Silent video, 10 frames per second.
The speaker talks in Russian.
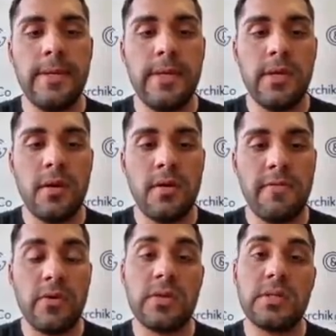и э,
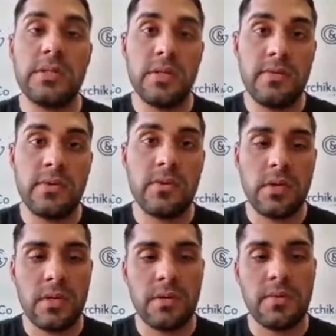Форекс, и в
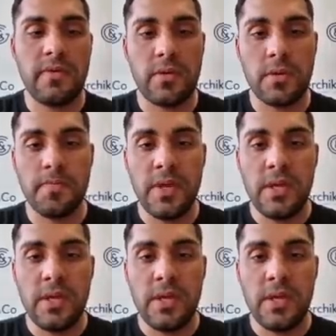итоге криптовалюта.